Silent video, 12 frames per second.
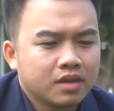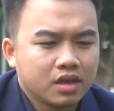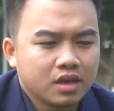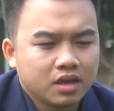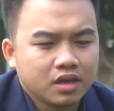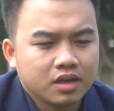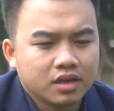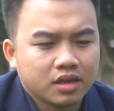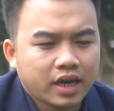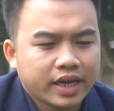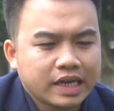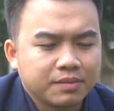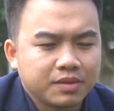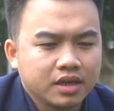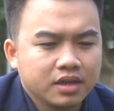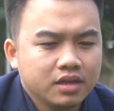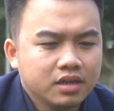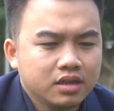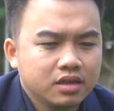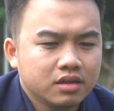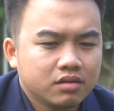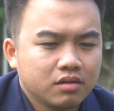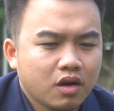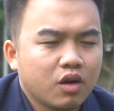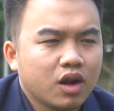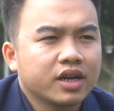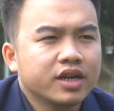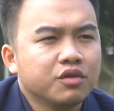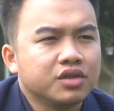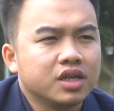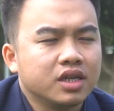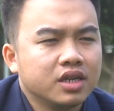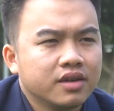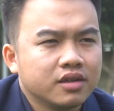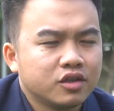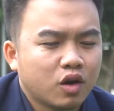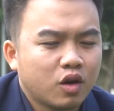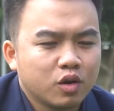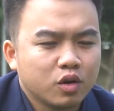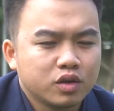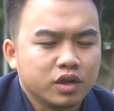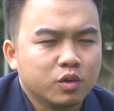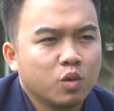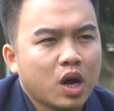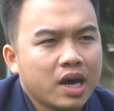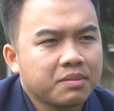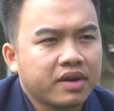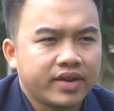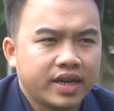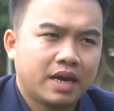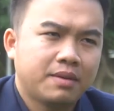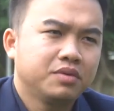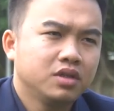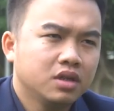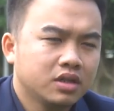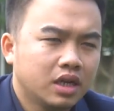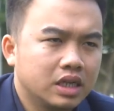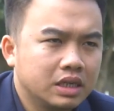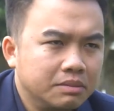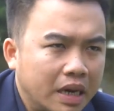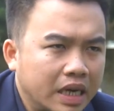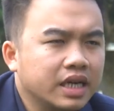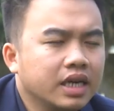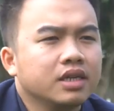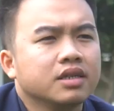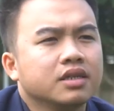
thì anh cảm thấy lo lắng điều gì cho đội tuyển u hai mươi hai Việt Nam trước trận bán kết?